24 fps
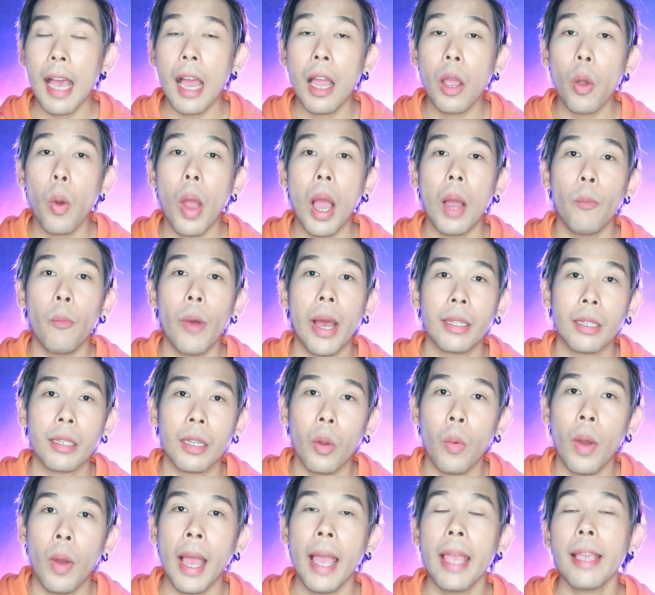สร้างความหวาด
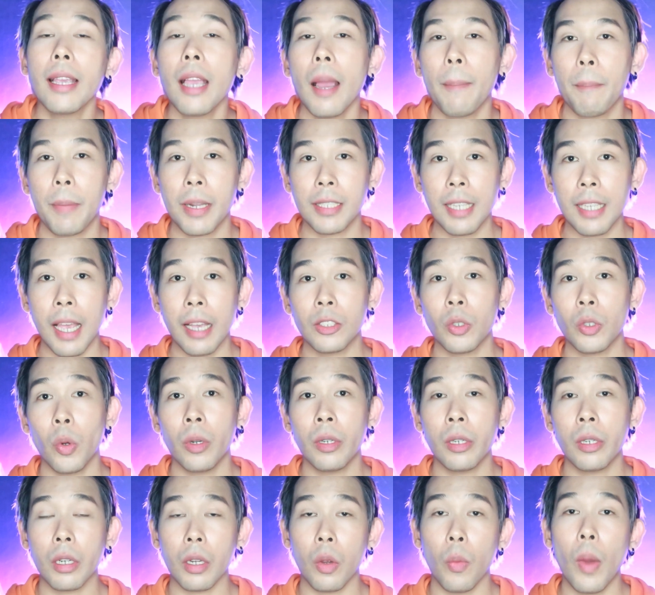กลัวให้กับประชาช
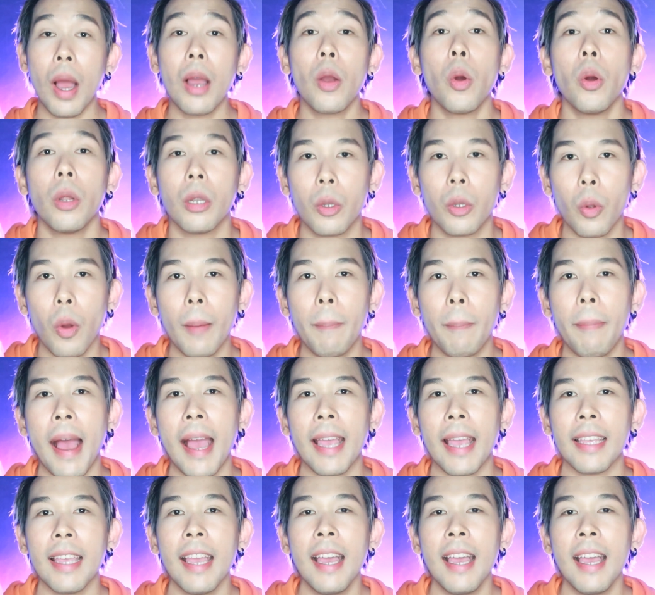นหรือว่าคนทั่วไป